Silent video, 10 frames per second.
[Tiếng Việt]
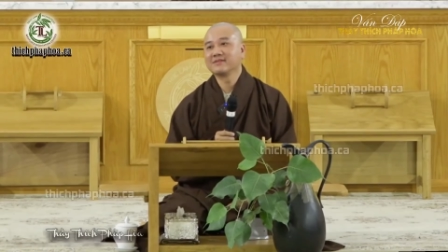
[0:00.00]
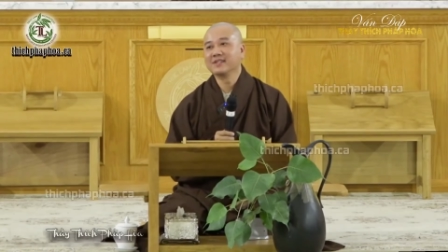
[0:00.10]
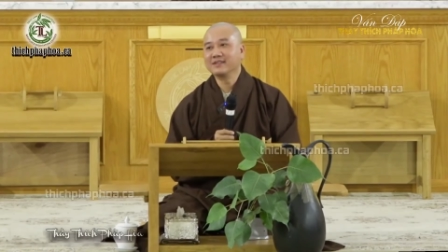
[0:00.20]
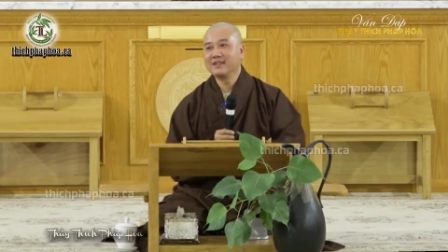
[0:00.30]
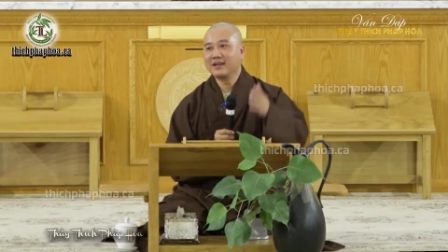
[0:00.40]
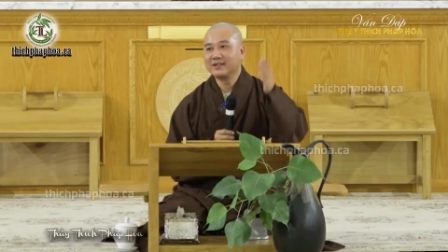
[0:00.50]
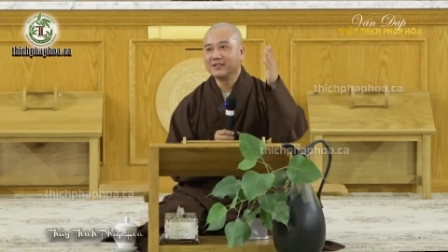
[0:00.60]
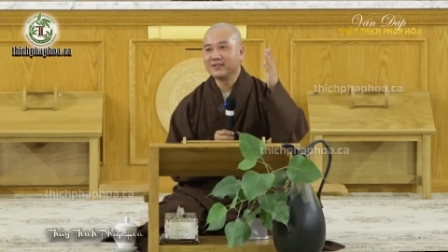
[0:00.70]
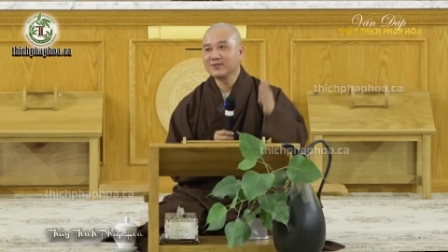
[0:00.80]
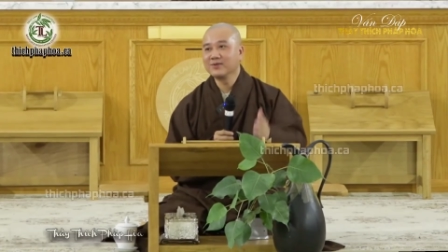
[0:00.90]
Đứng lên
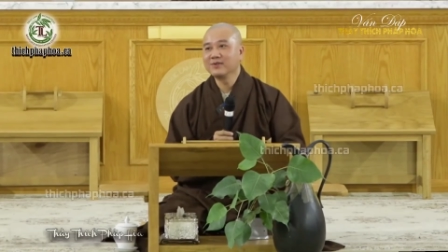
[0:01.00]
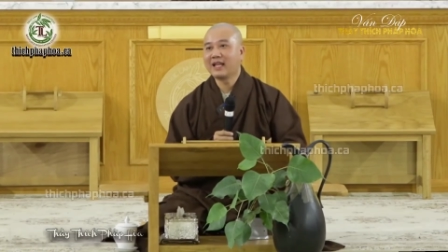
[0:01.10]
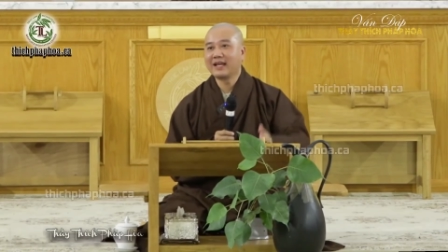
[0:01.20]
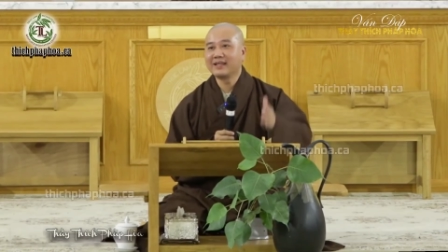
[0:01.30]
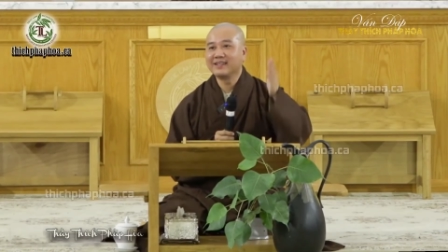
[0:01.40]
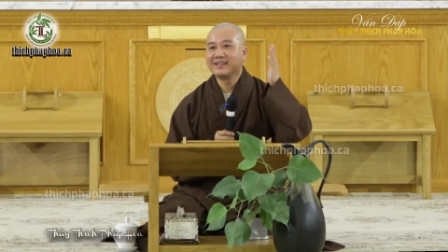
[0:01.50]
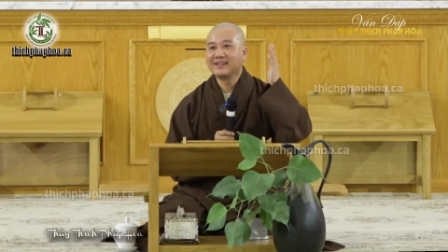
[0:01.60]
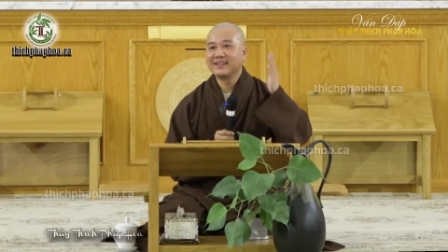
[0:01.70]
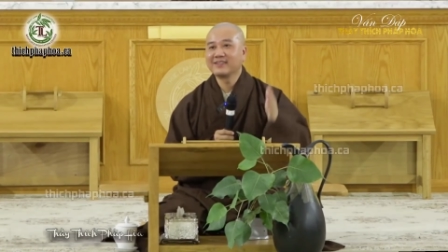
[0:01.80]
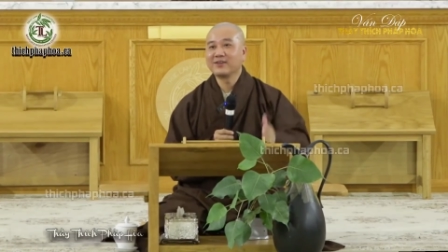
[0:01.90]
đứng xuống lại,
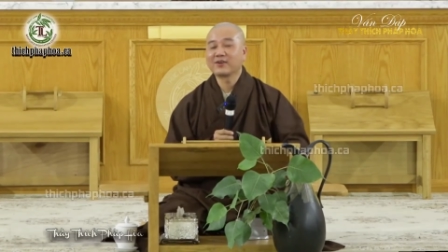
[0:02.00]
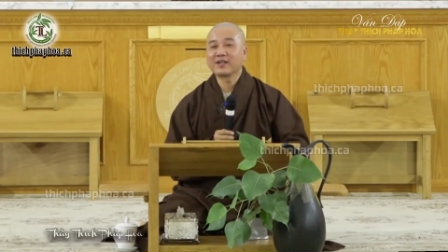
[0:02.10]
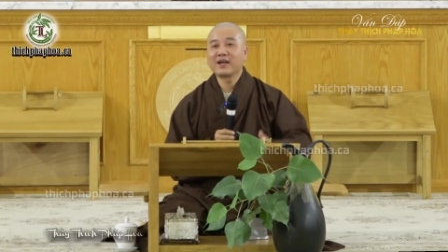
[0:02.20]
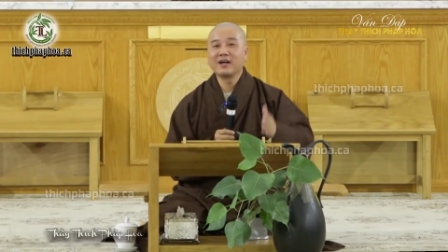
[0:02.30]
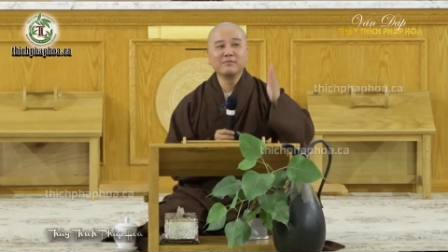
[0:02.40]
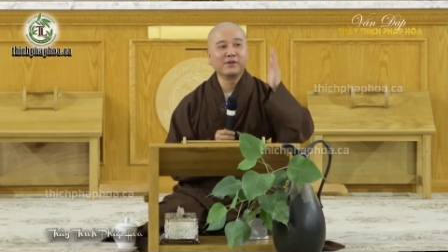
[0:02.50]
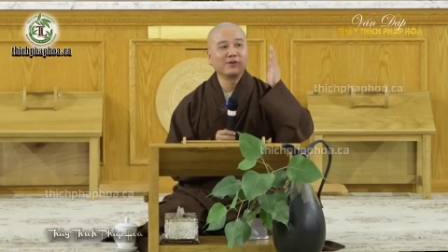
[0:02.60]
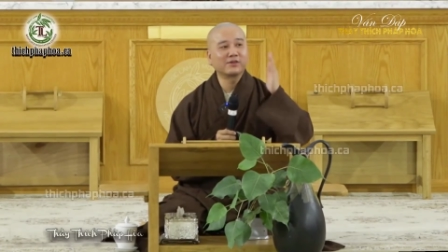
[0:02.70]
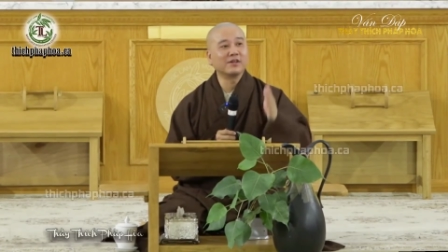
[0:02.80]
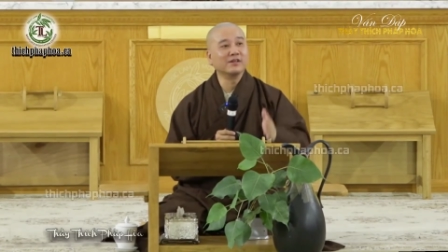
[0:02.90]
cho cái thân mình
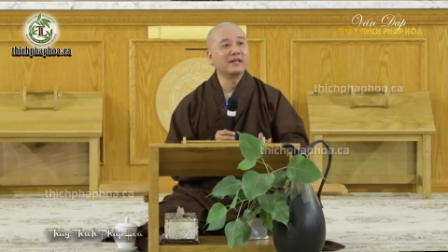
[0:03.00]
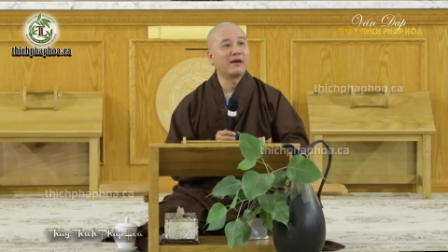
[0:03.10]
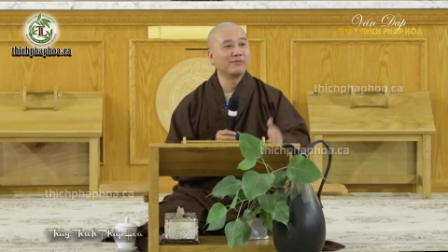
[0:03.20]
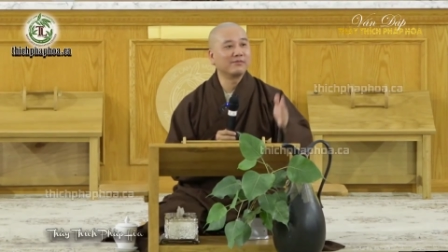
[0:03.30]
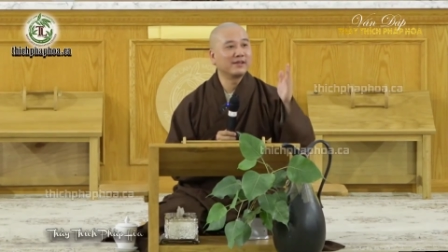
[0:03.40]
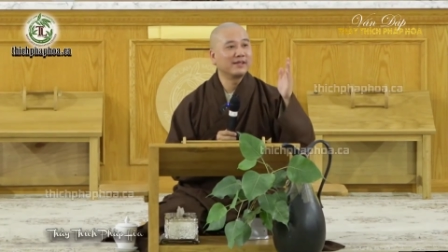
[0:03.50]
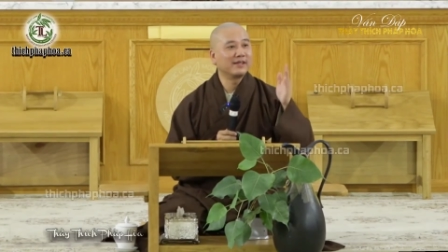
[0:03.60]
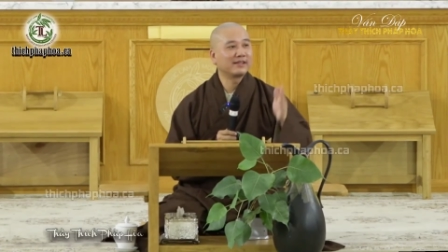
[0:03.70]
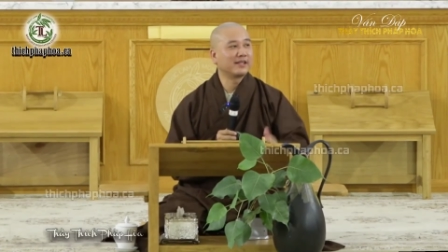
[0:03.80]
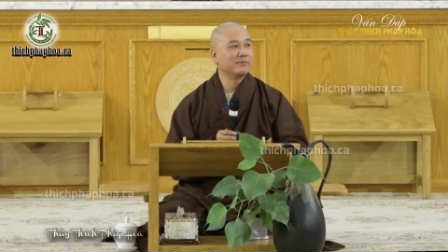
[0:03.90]
nó cử động
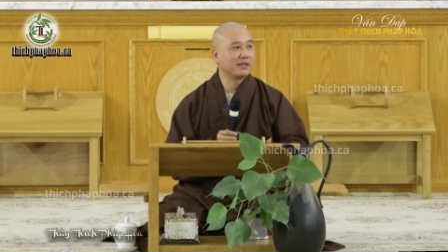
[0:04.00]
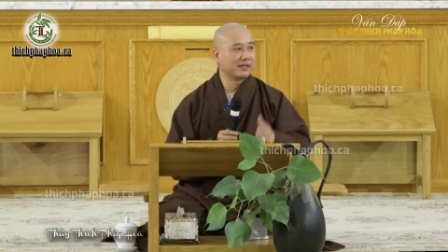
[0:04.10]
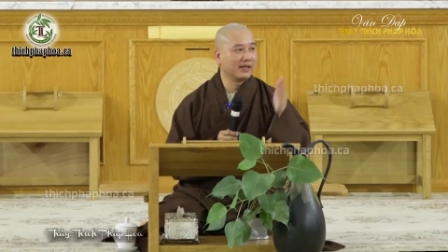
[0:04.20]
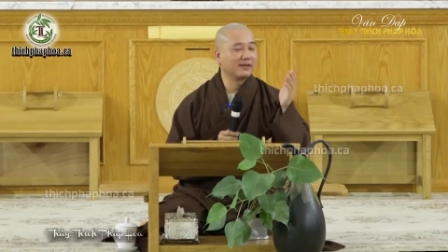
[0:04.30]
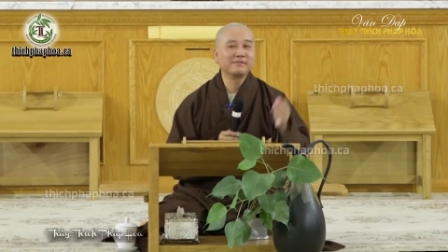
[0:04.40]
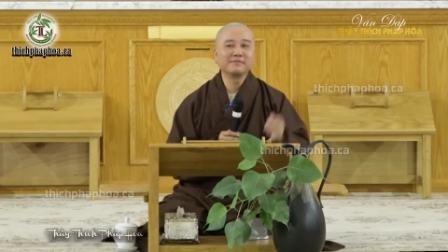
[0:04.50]
thì mình tỉnh.